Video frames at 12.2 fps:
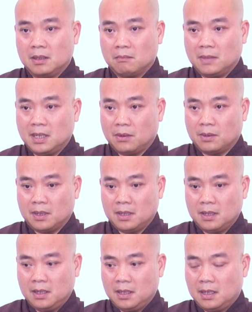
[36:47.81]
Bắt đầu á
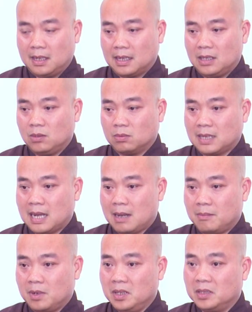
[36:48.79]
là cái dục
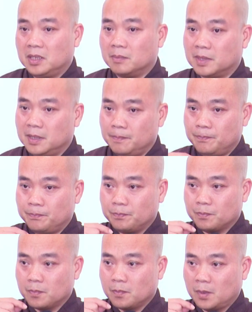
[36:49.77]
tham nó đi tìm kiếm,
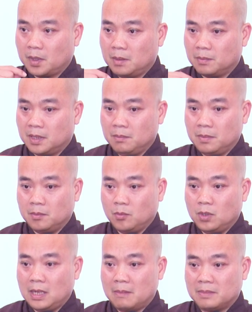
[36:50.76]
nó tìm kiếm mình
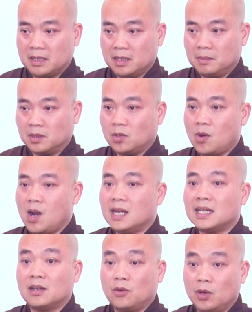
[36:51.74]
muốn làm sao để mình thoát
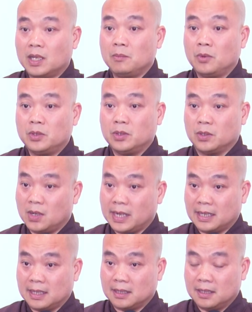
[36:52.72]
ra khỏi cái môi trường khó
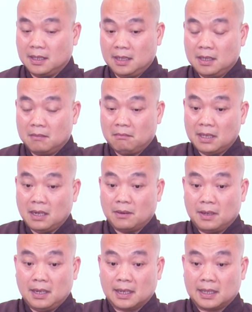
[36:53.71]
khăn này. Bắt đầu
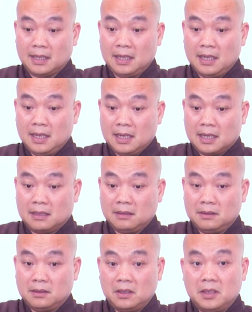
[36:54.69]
á là cái cái
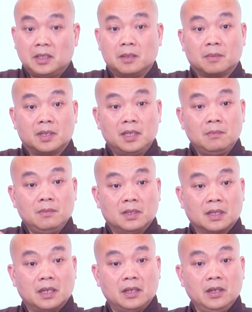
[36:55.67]
tư nó đi tìm kiếm
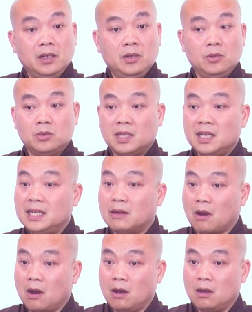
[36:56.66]
những cái ưu thế nào
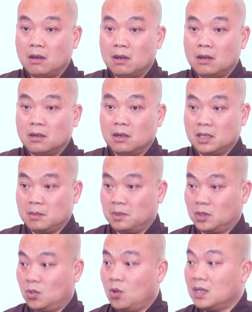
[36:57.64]
đó để cho
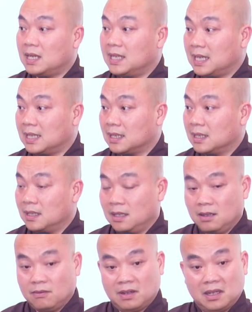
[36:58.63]
mình thoát ra nhanh.
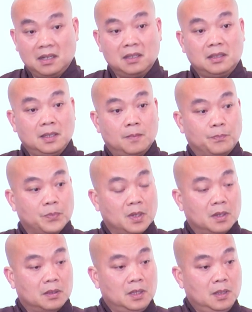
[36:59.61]
Và nó đi tìm
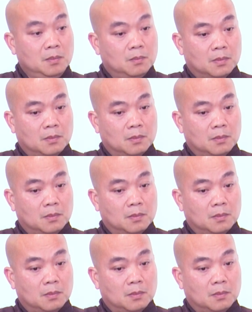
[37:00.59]
tìm